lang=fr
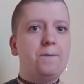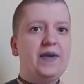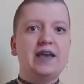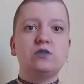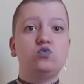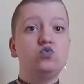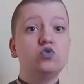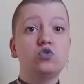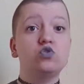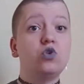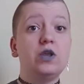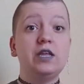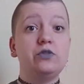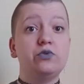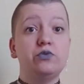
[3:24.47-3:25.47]
perdu
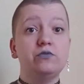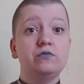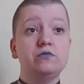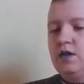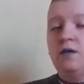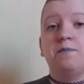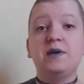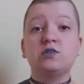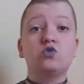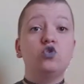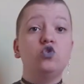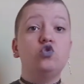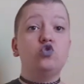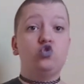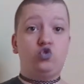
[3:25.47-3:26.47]
entre les deux. Parce
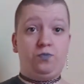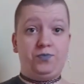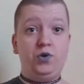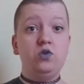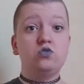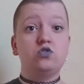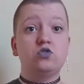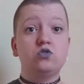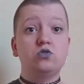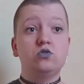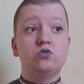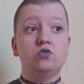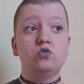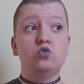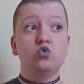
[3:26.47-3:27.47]
que je pense
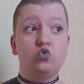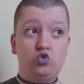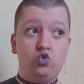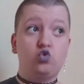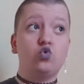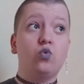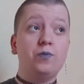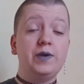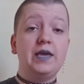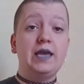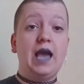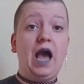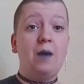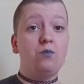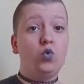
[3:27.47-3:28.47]
que
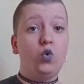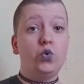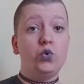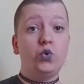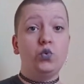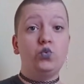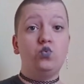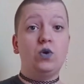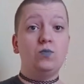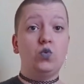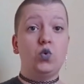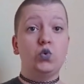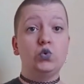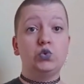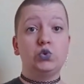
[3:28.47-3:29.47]
tomber amoureux ou
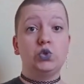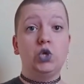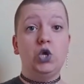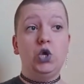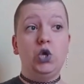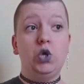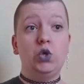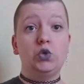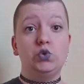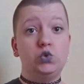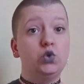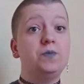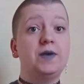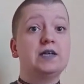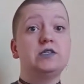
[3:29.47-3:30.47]
amoureuse de
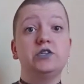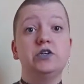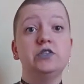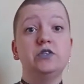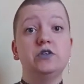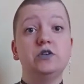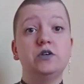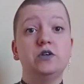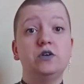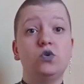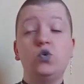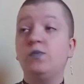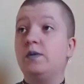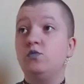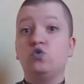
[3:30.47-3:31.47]
deux personnes,
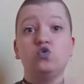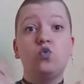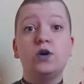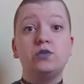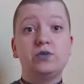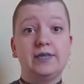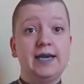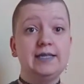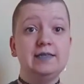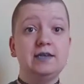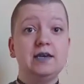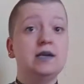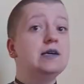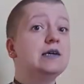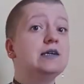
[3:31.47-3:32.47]
ou même de trois, de quatre,
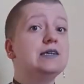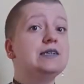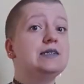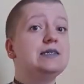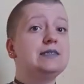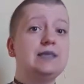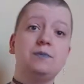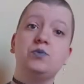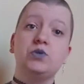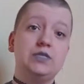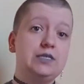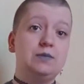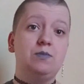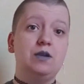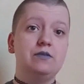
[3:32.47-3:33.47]
c'est
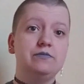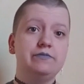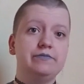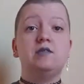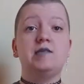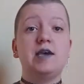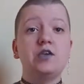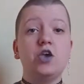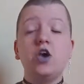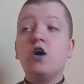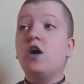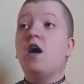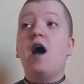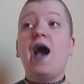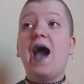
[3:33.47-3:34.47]
possible.
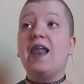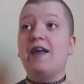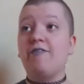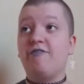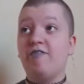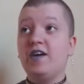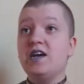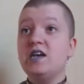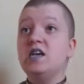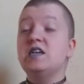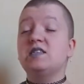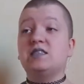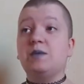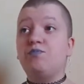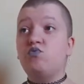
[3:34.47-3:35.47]
D'ailleurs, à la fin,
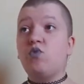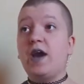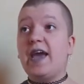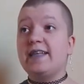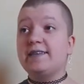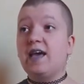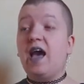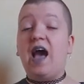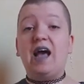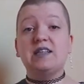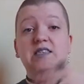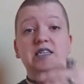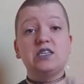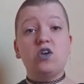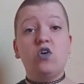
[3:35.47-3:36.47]
ça pourrait être
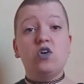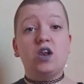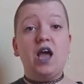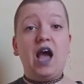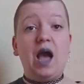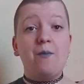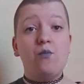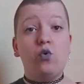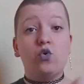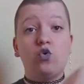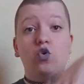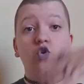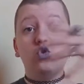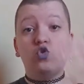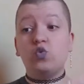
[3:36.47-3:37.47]
un triangle
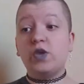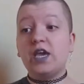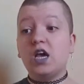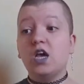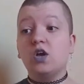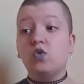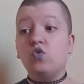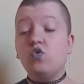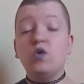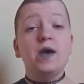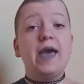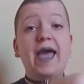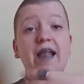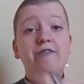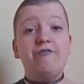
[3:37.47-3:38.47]
amoureux queer où
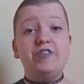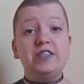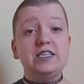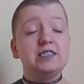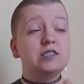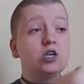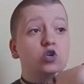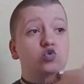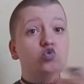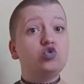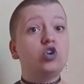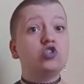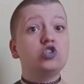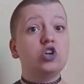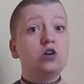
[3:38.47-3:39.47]
elles finissent
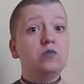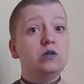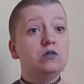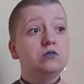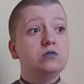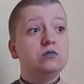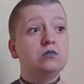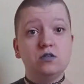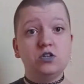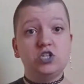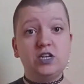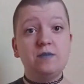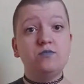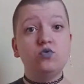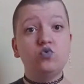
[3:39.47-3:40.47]
tout ensemble.
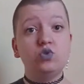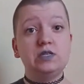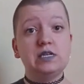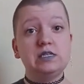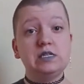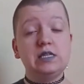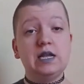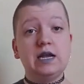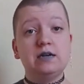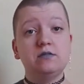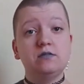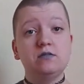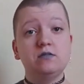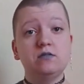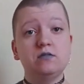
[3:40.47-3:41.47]
J'aime beaucoup cette idée-là.
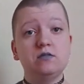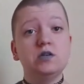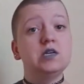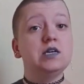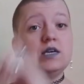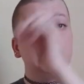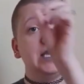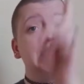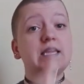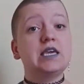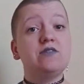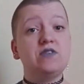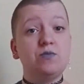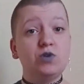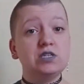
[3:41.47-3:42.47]

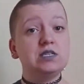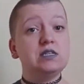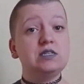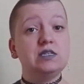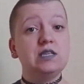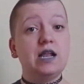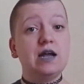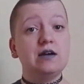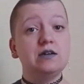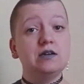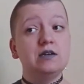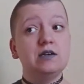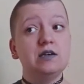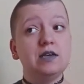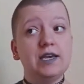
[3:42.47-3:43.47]
Écrivez-moi cette idée-là.
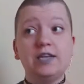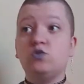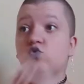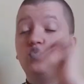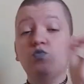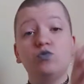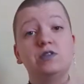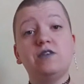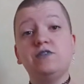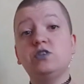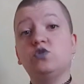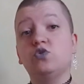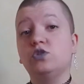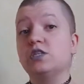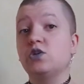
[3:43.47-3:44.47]
Et du coup, mon avis
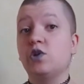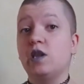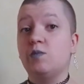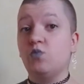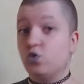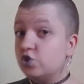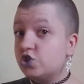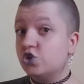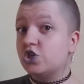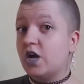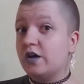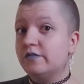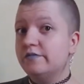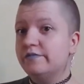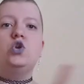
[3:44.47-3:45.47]
sur le triangle amoureux
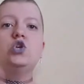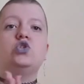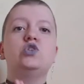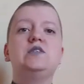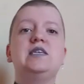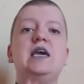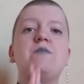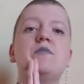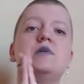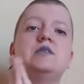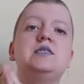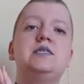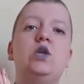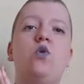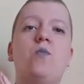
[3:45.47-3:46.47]
changea. Le deuxième,
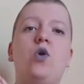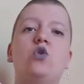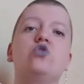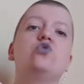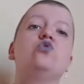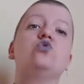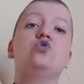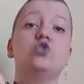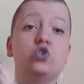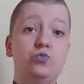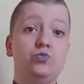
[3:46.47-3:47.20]
c'est le manque de